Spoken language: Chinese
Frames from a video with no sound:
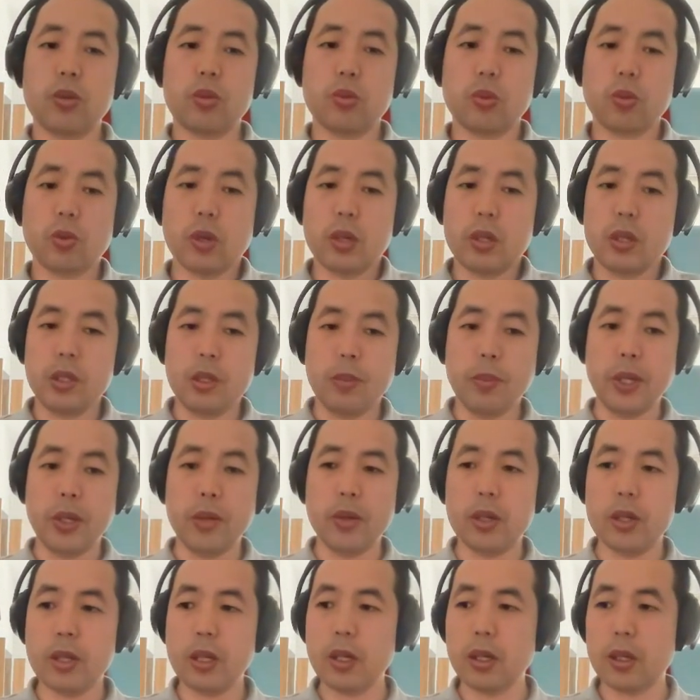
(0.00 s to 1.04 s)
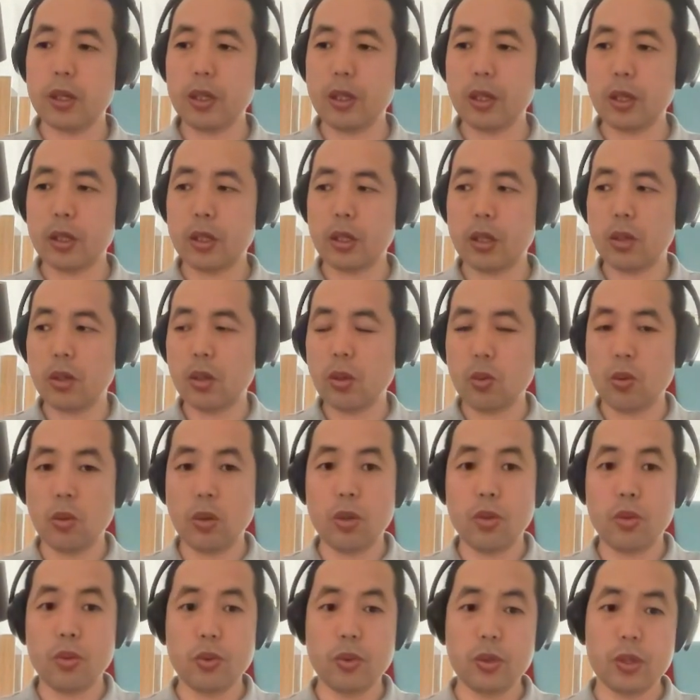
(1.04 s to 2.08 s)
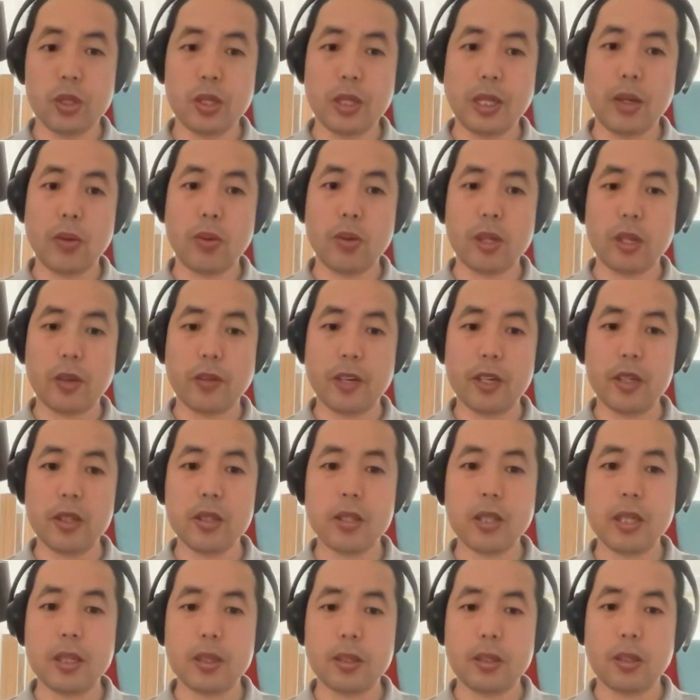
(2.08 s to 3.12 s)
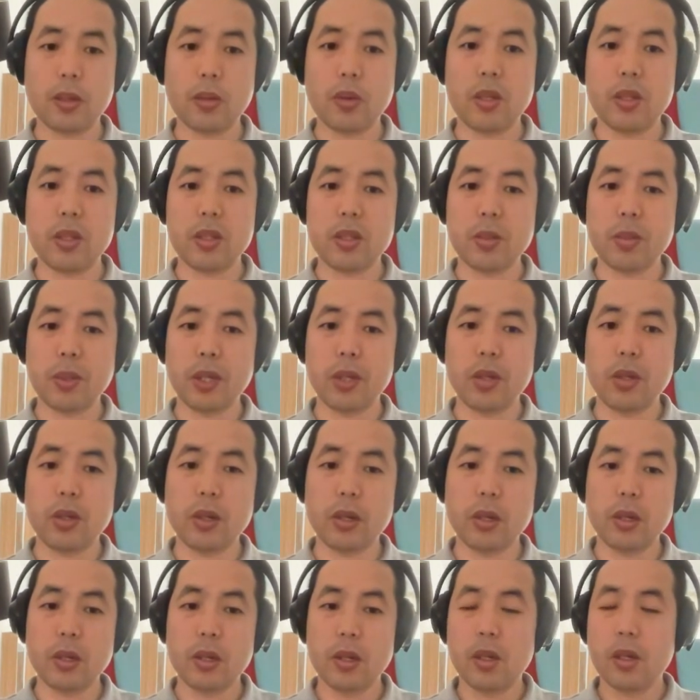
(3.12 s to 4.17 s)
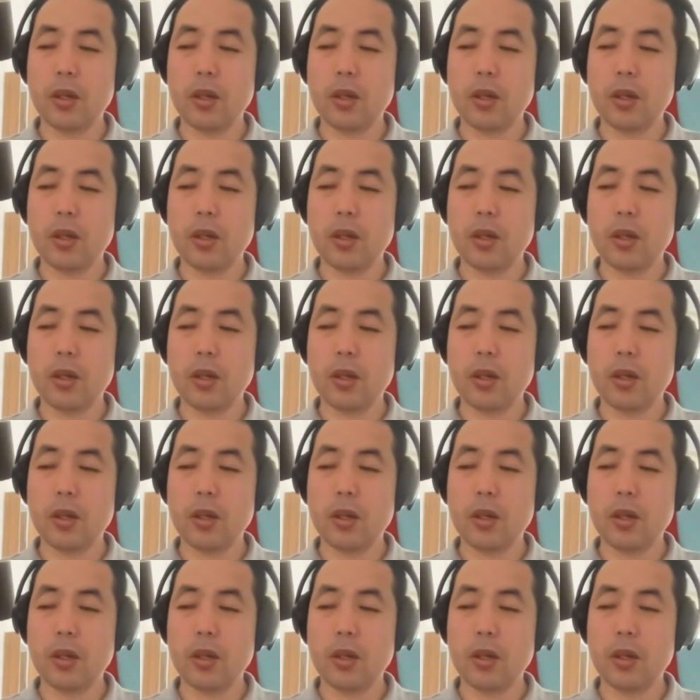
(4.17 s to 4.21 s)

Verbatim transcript: 如果你北约任何一个成员国与其他国家发生战争的话，这些北约